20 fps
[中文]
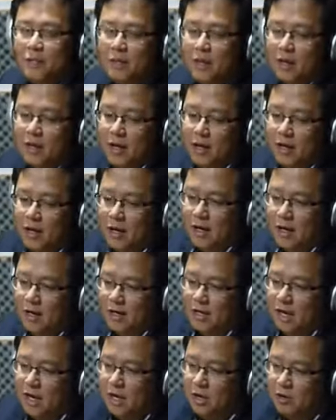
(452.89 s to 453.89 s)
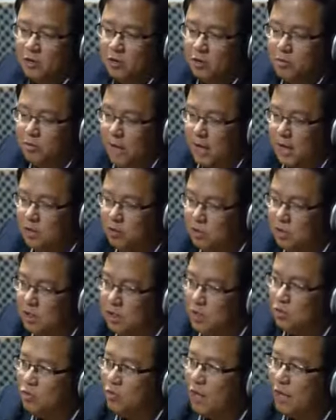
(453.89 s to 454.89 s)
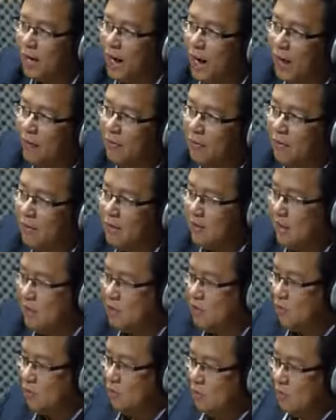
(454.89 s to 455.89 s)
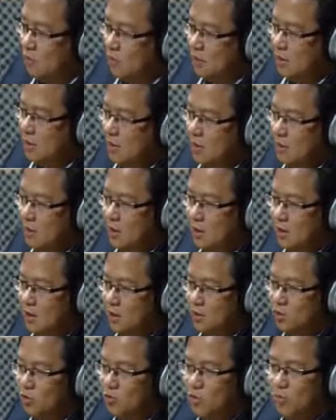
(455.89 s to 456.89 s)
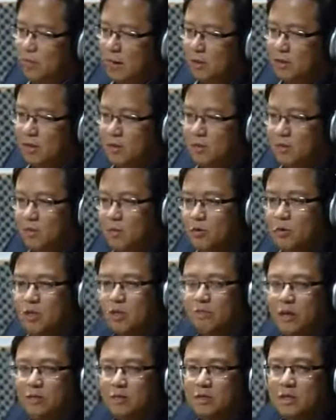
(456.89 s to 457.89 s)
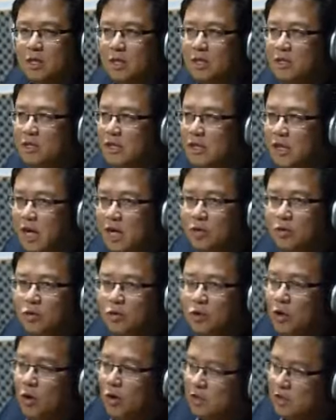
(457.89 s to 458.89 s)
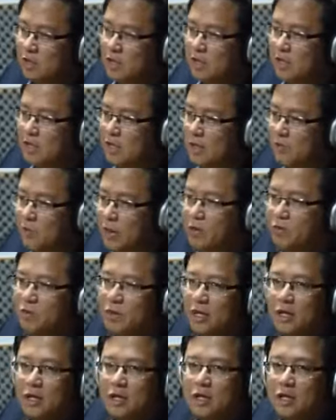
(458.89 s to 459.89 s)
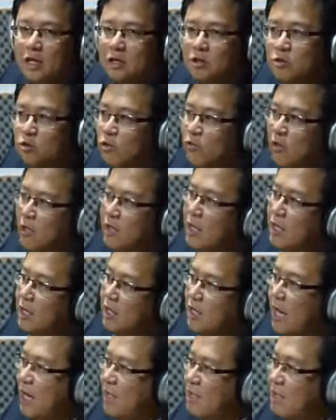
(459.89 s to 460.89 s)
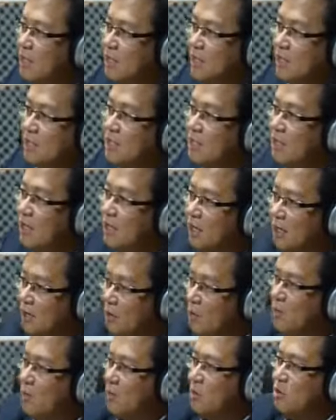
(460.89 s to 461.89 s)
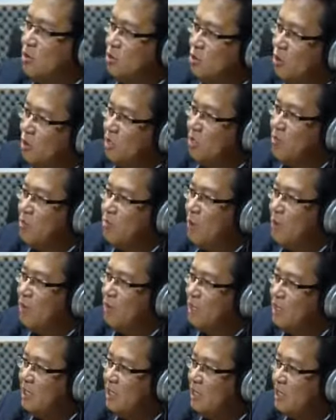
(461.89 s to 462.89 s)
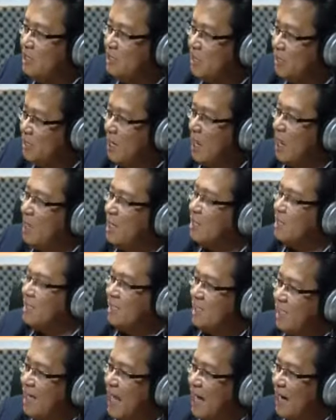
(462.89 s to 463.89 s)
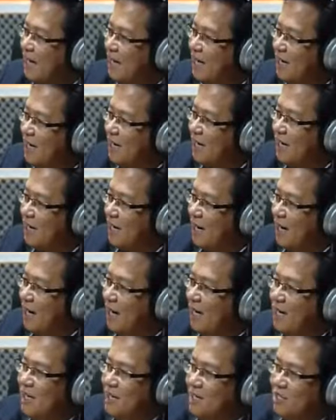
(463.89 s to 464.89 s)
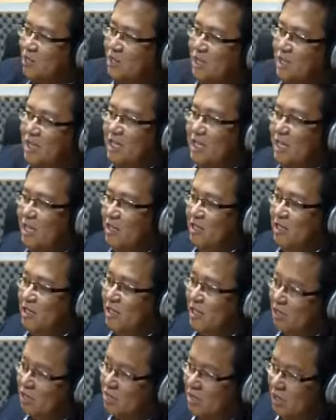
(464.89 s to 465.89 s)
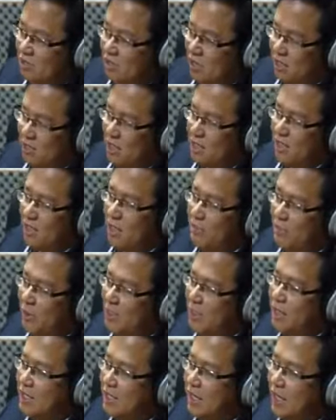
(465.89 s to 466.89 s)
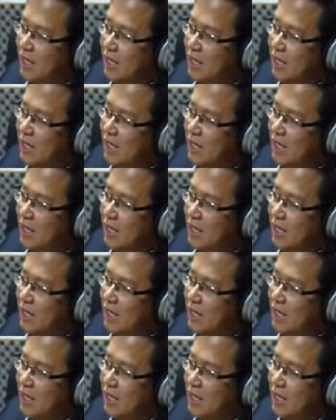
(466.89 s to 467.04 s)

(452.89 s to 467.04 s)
嗯啊，也有从马来西亚的角度来看，他是说你的中文报的某些报纸的一些言论或者是一些评论员的那个做法，也是跟。我们很所说的《前锋报》的一些那些本文上是一样的，嗯啊，所以你要，你这个东西要讲达成一个平衡。